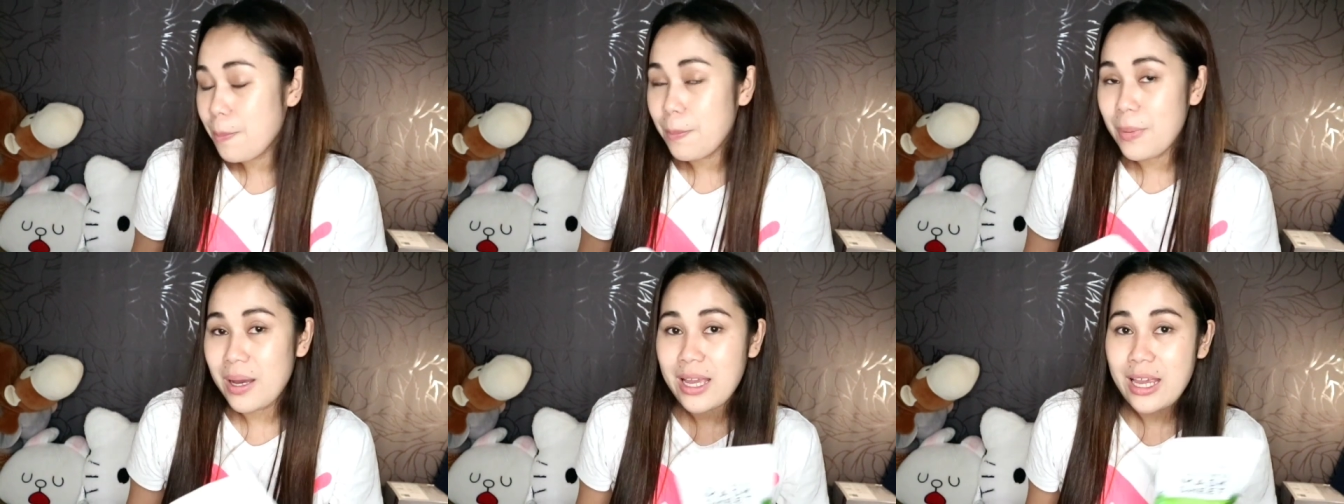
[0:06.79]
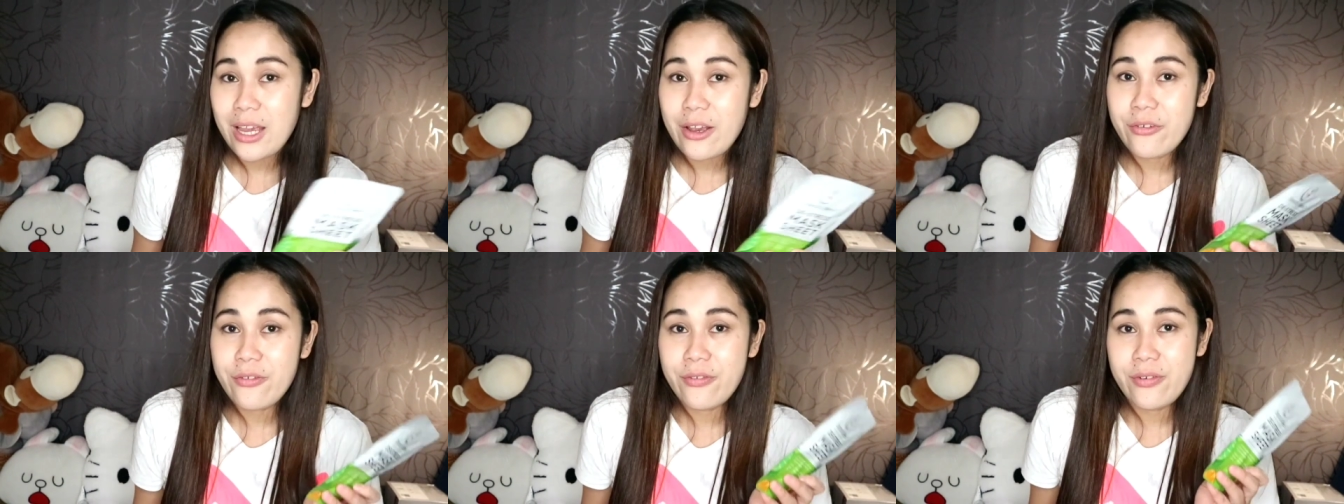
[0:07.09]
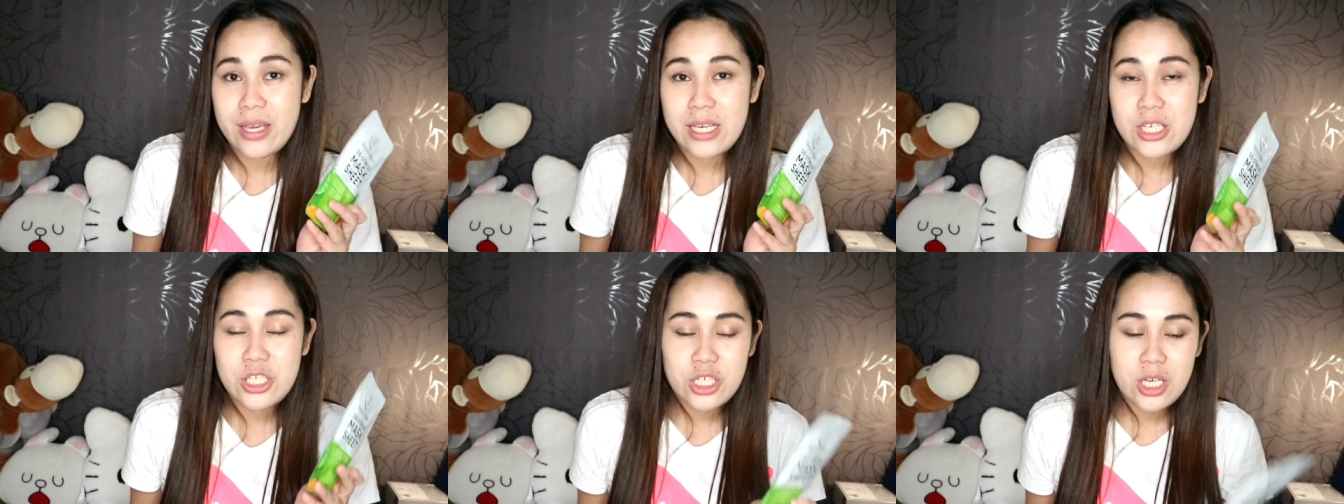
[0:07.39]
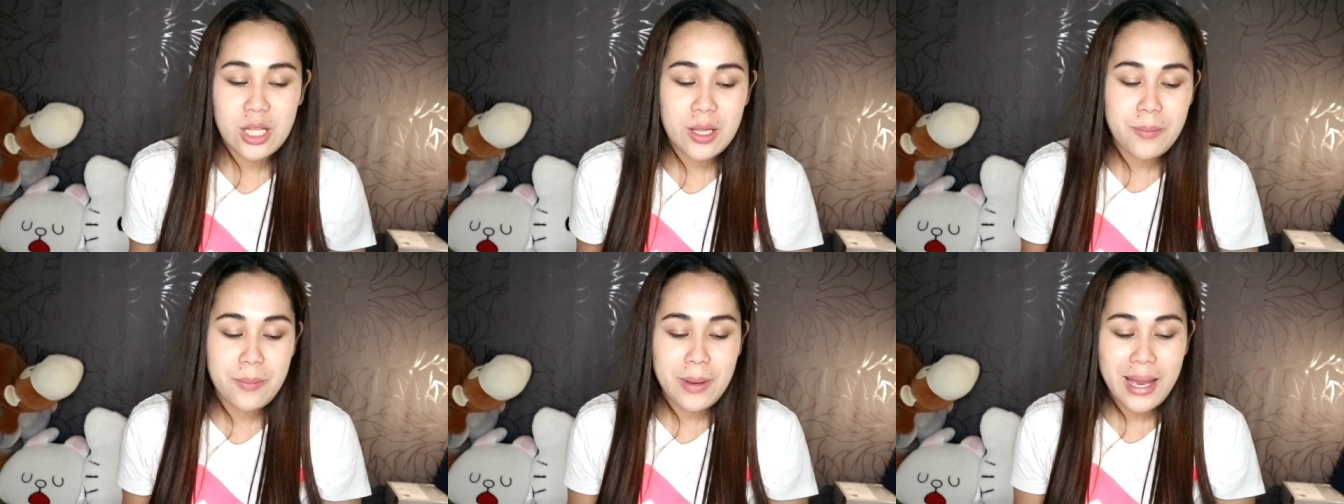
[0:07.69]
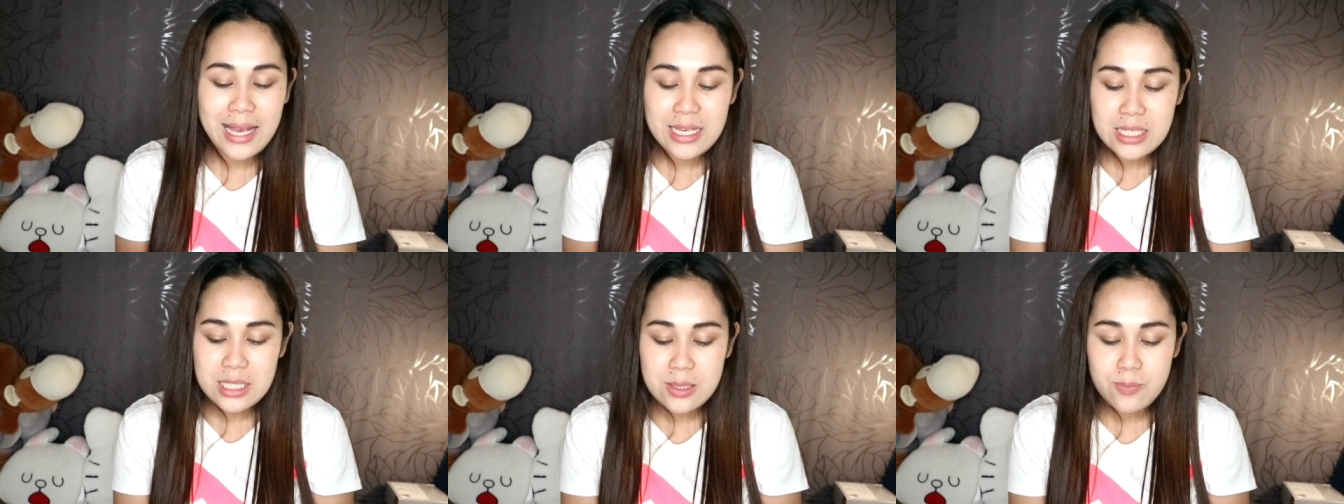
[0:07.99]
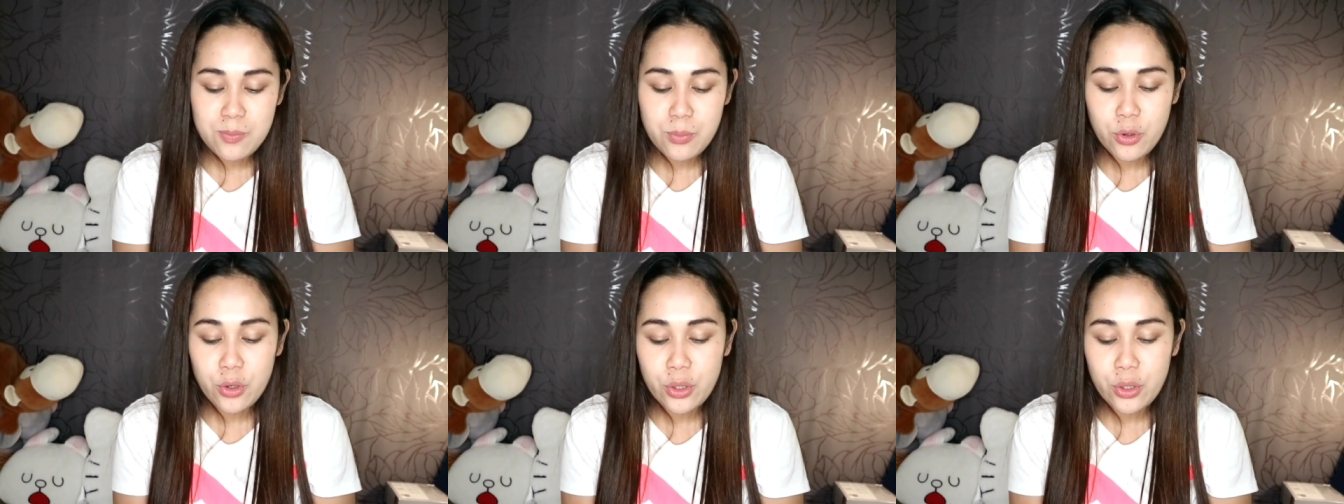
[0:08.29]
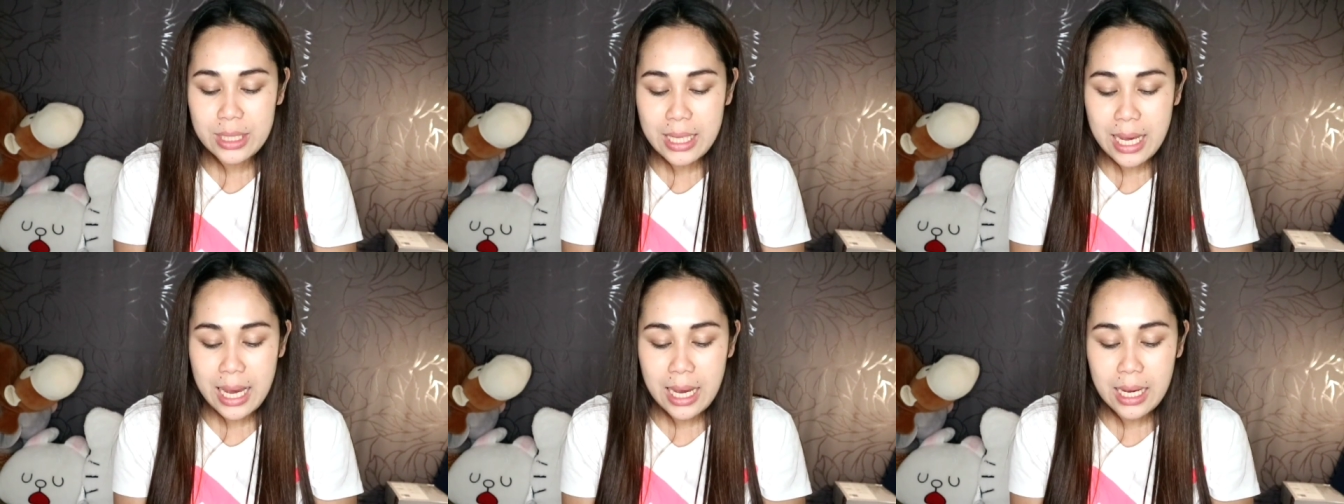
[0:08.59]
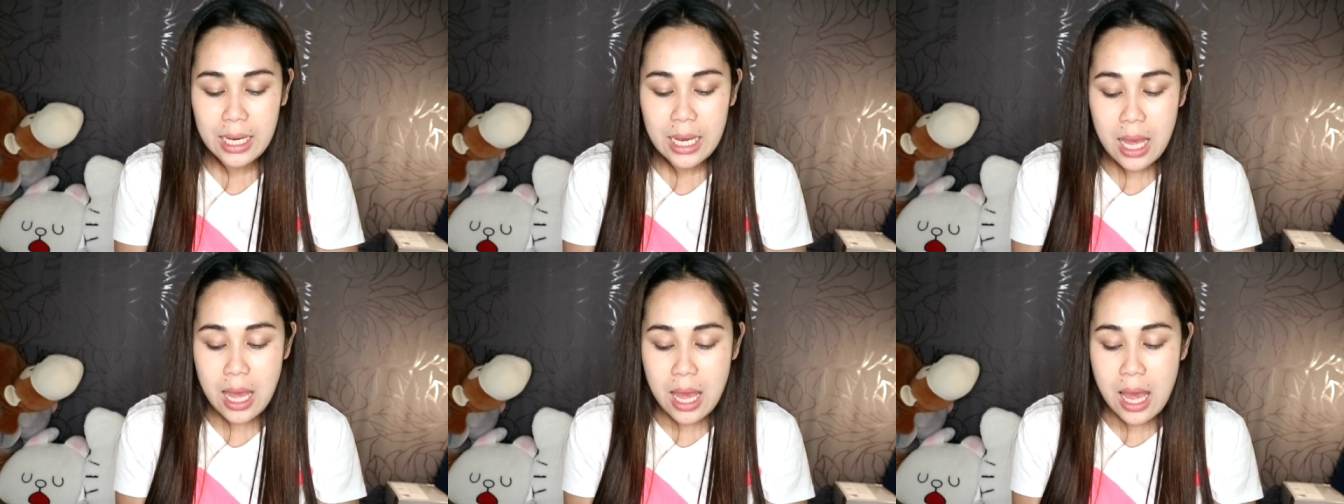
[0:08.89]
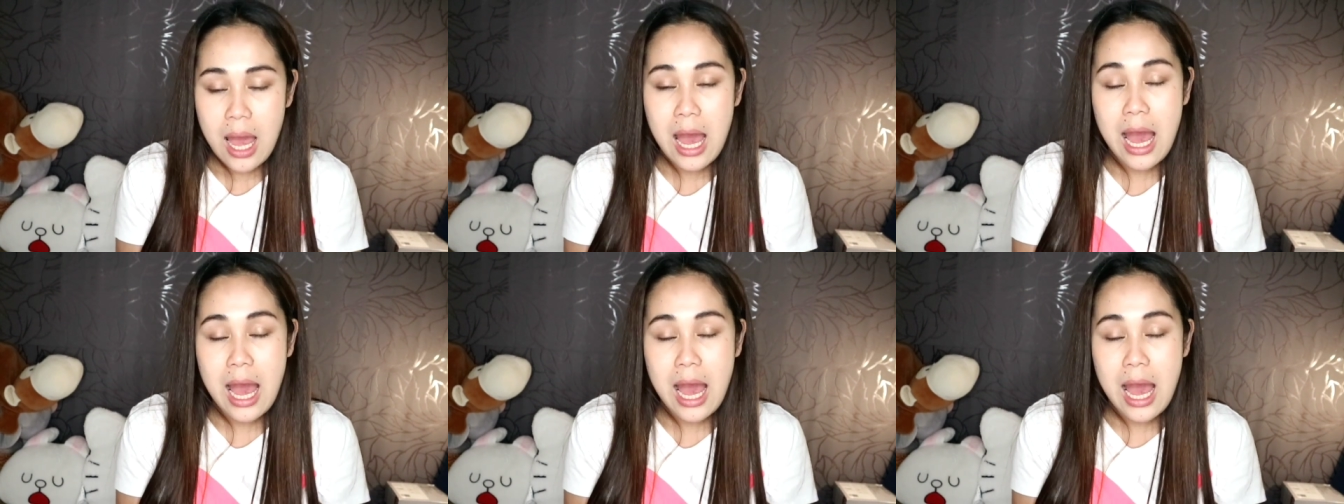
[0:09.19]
mga facial mask po ng